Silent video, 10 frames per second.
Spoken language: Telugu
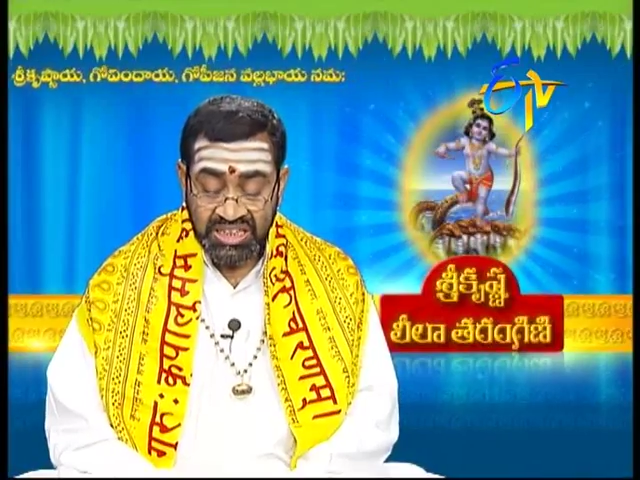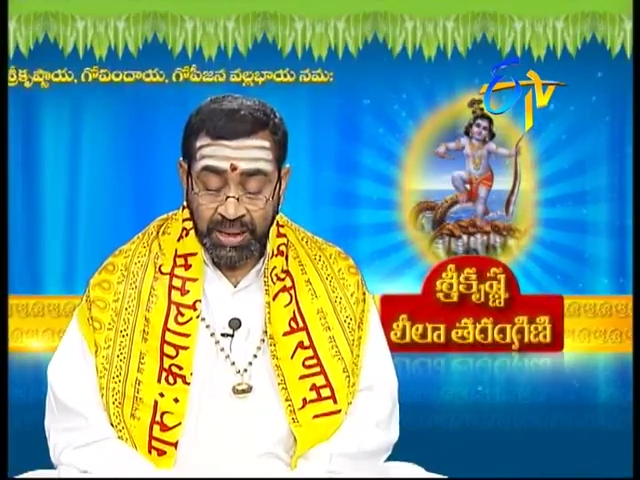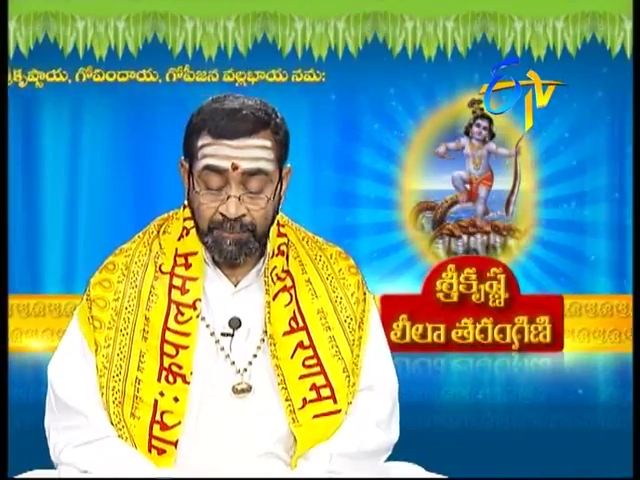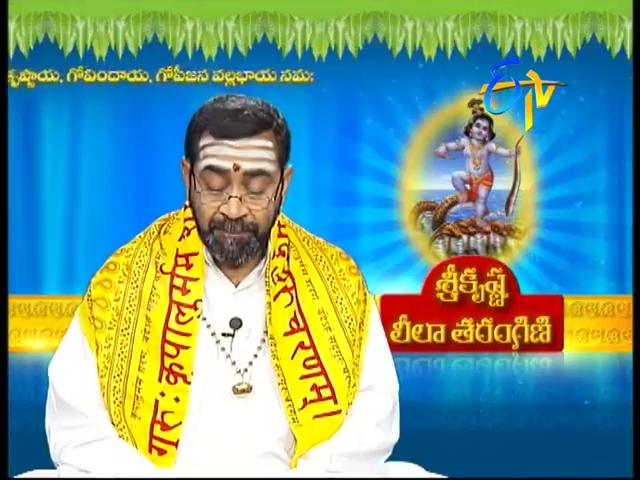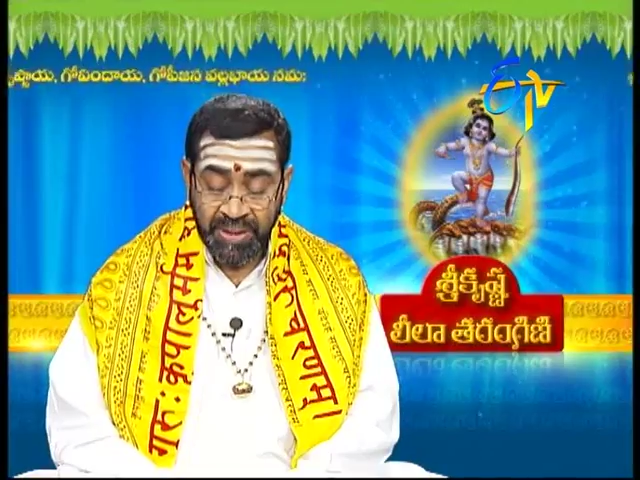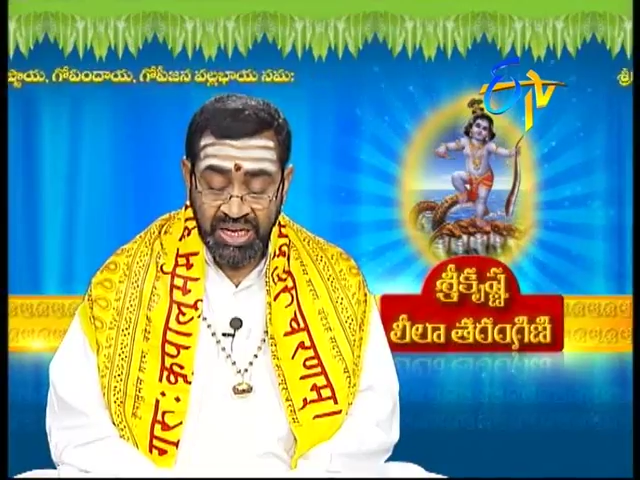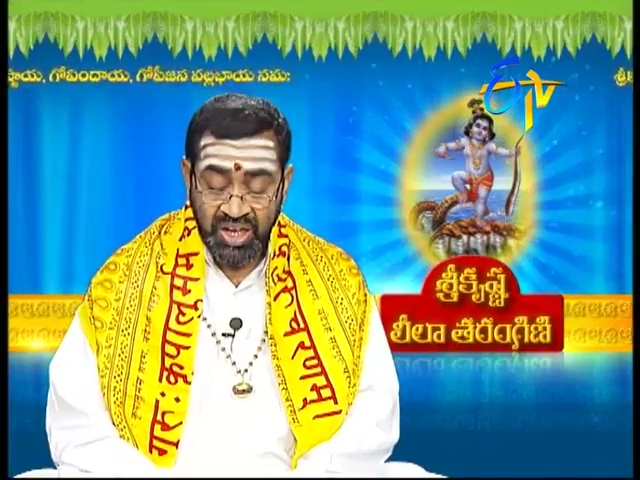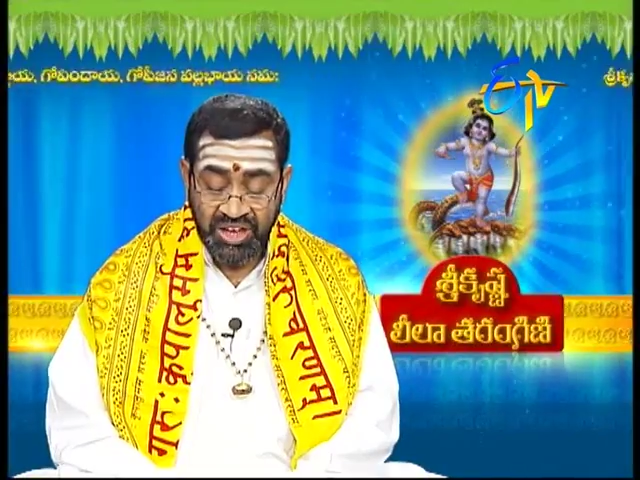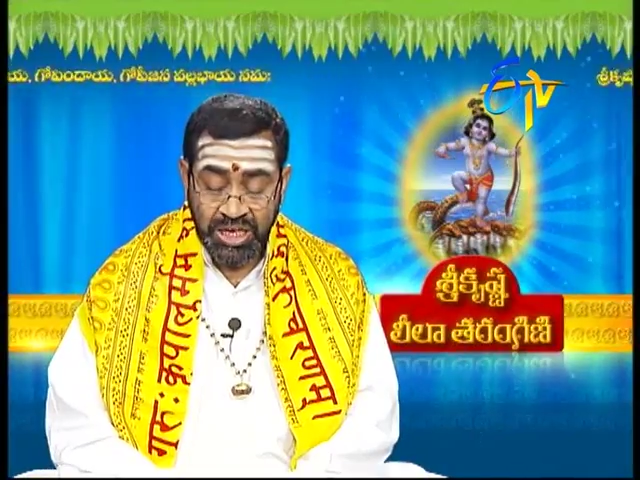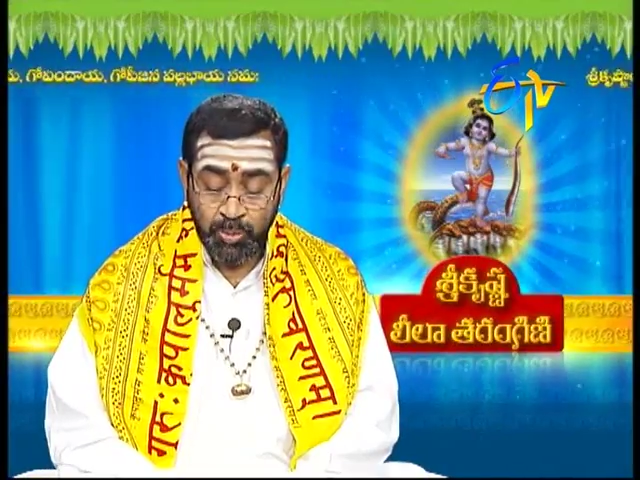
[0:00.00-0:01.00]

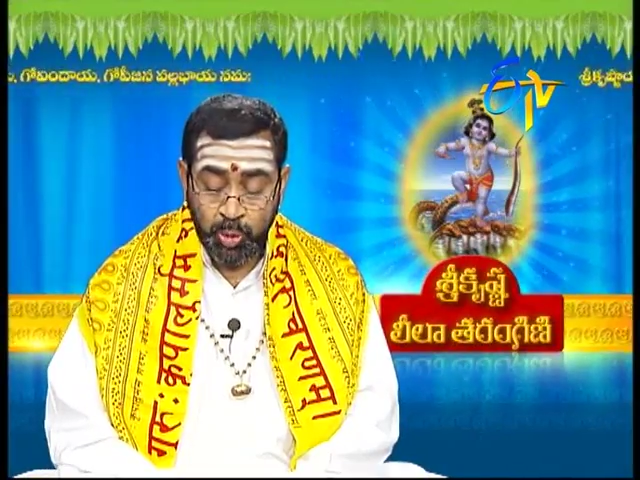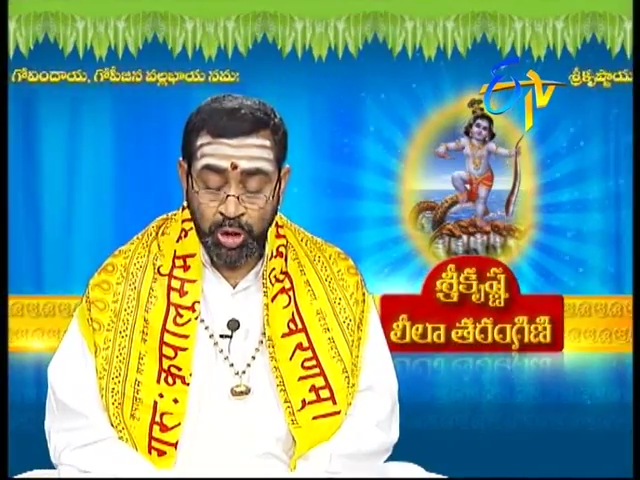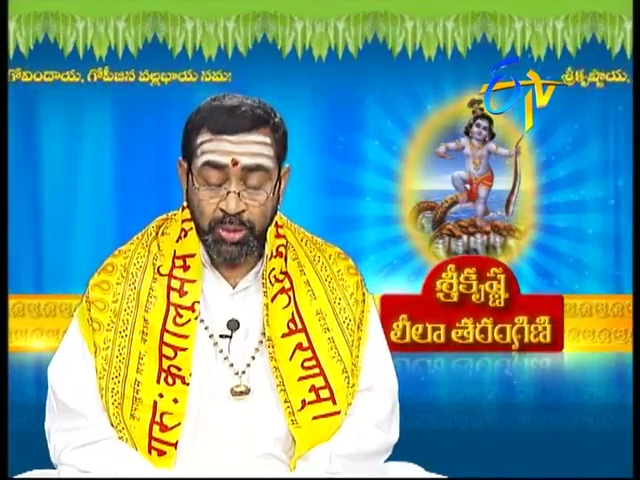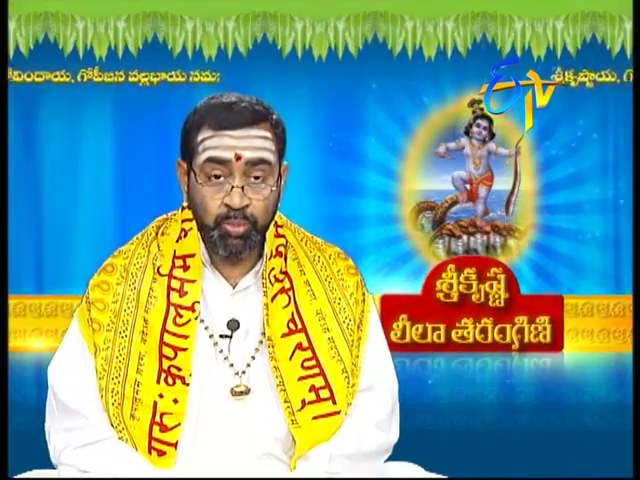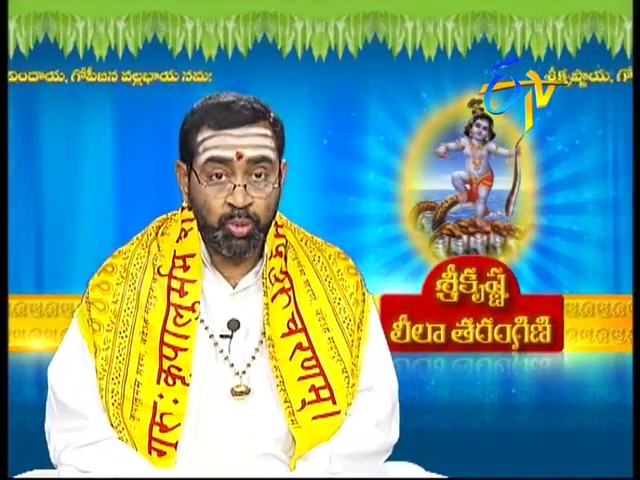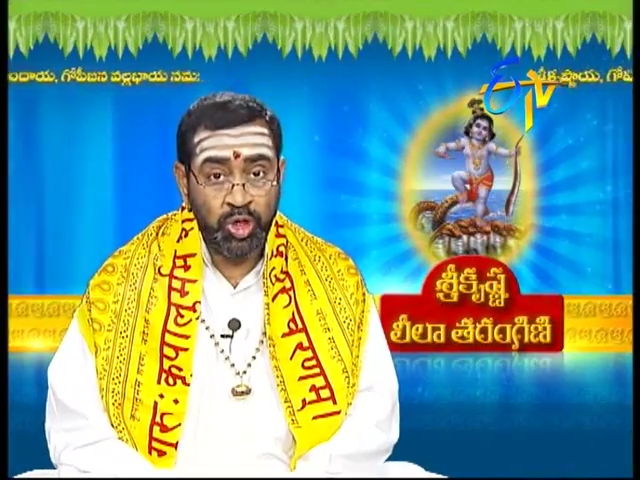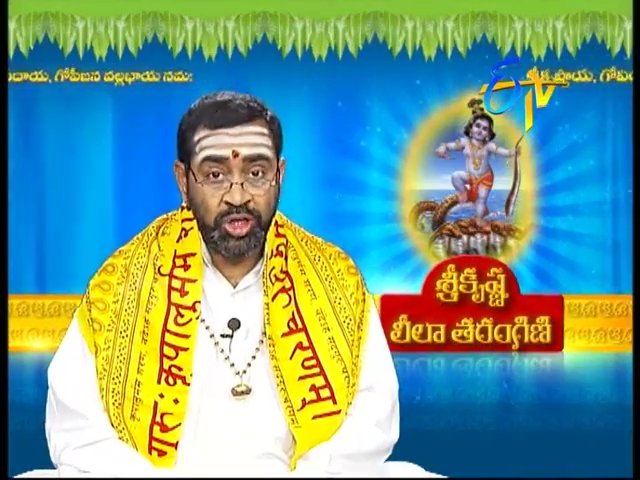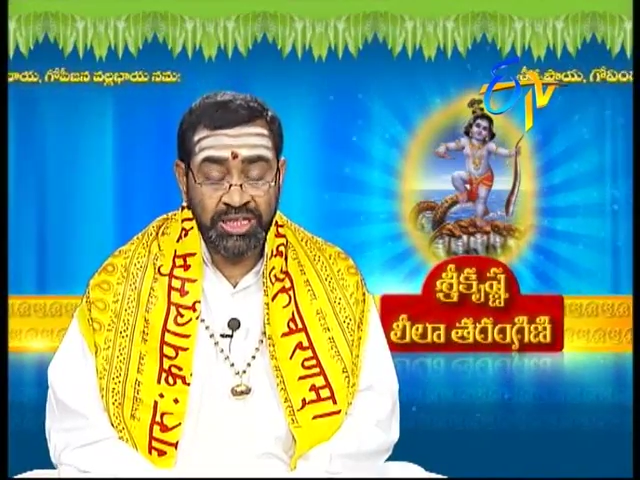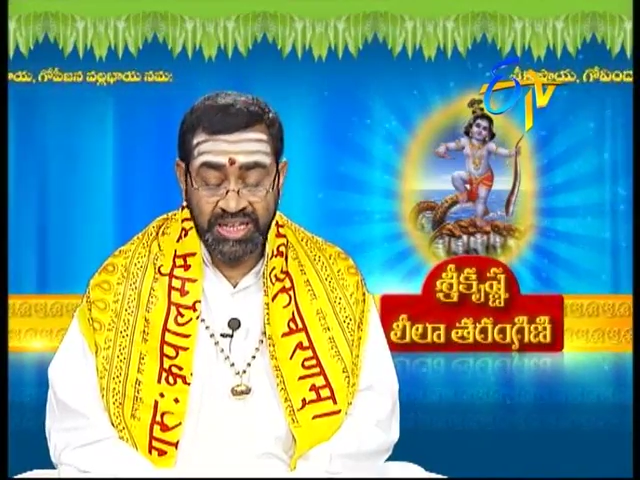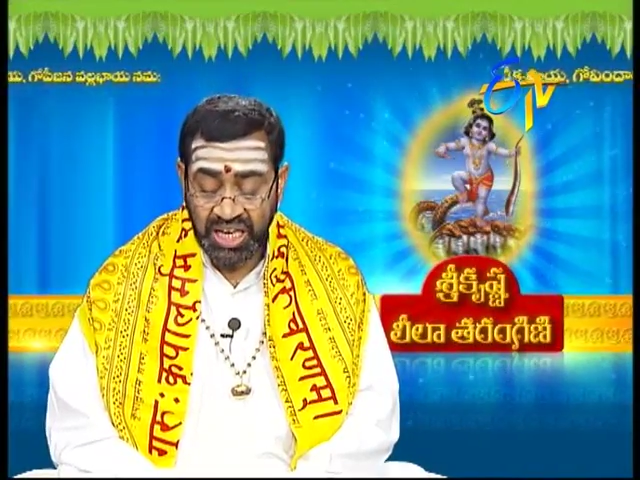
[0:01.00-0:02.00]
తెంపరివై
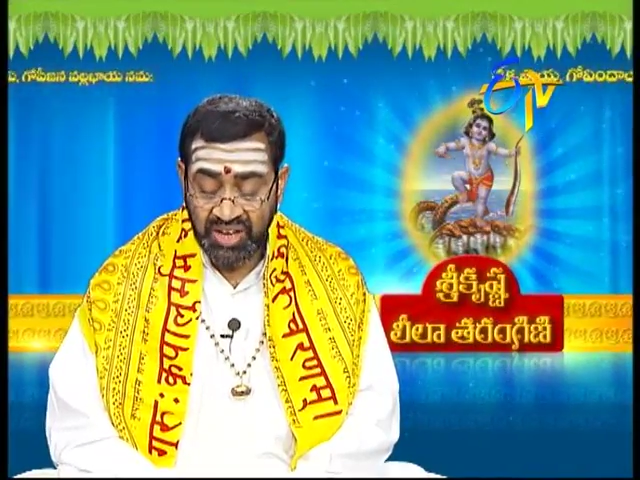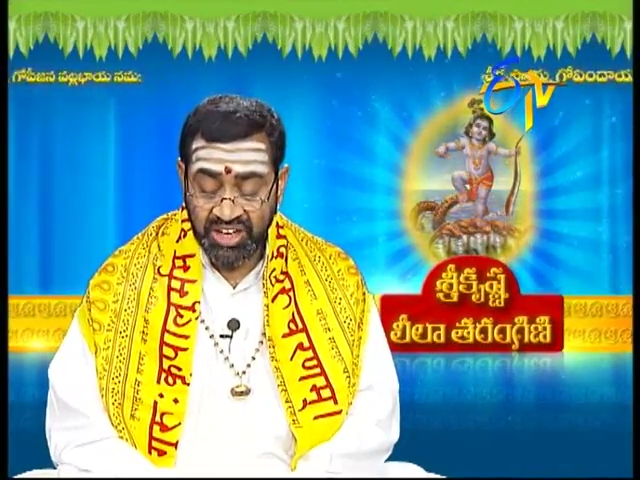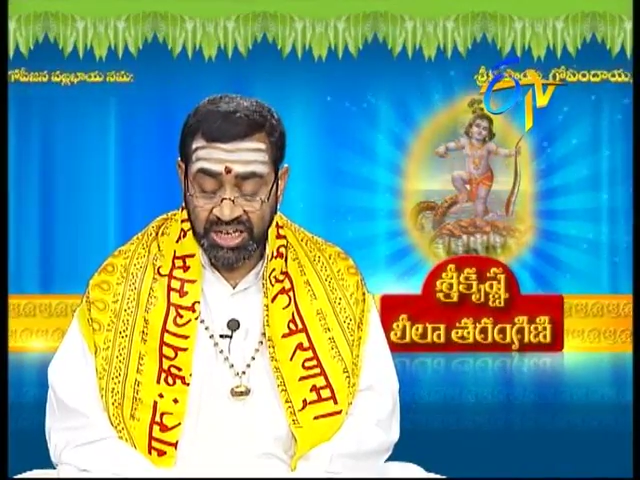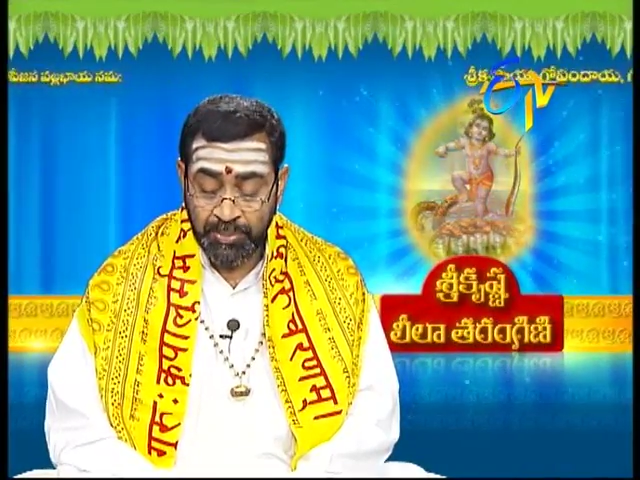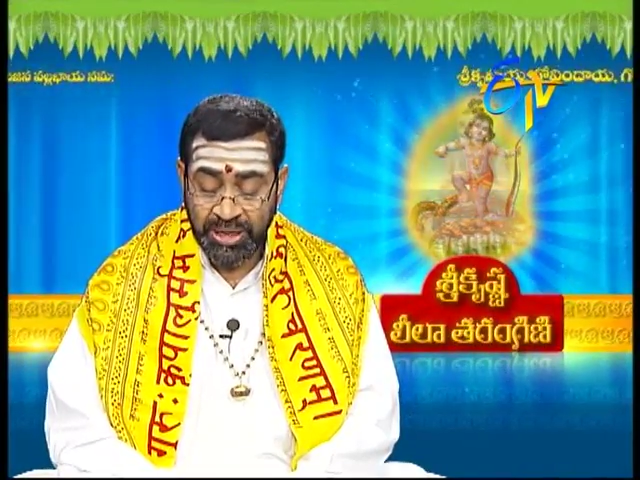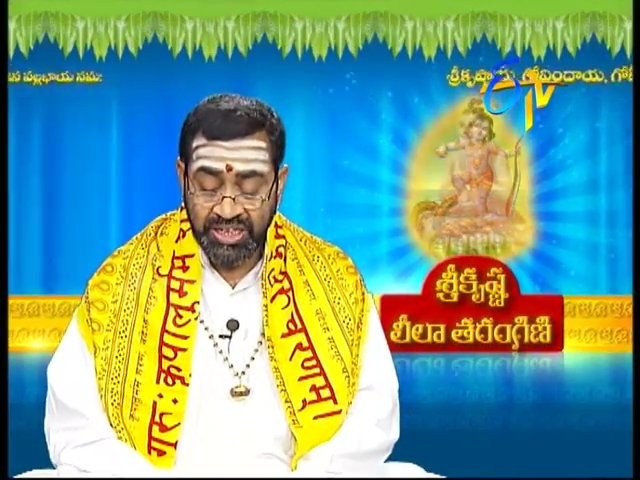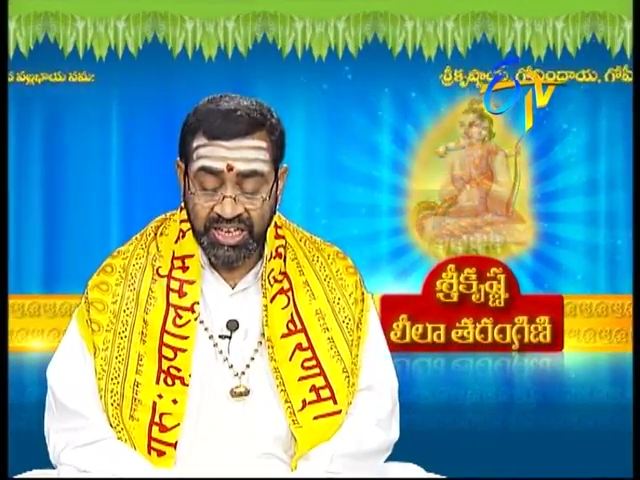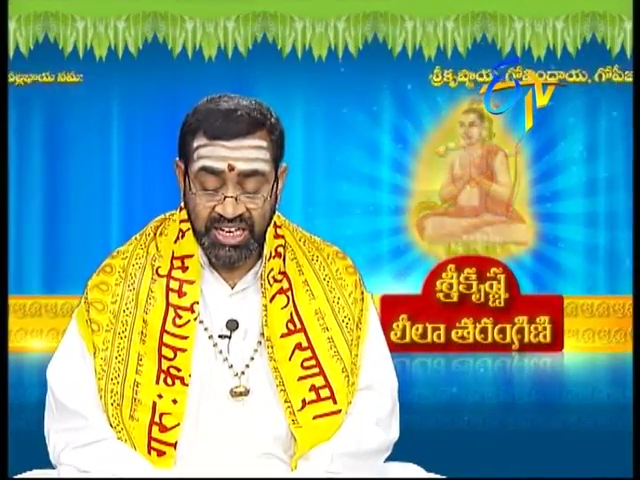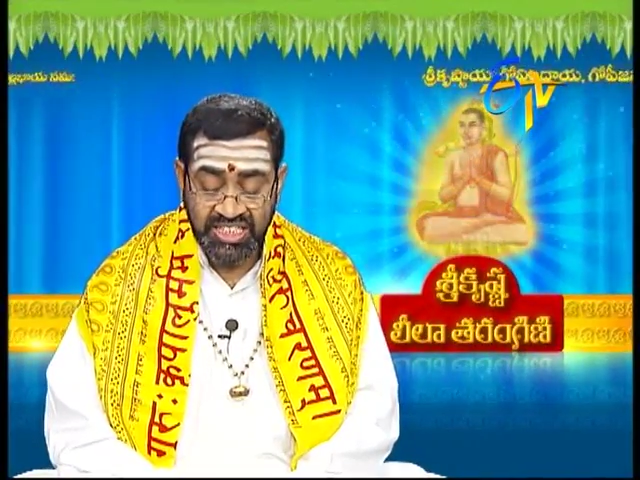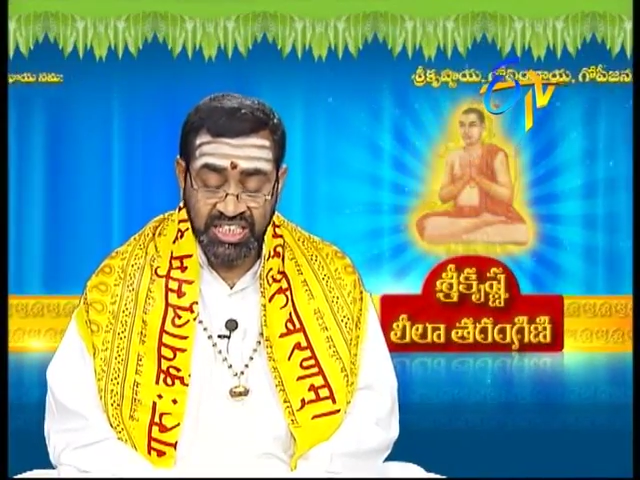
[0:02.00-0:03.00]
పొరింబొరిని దేవకి బిడ్డల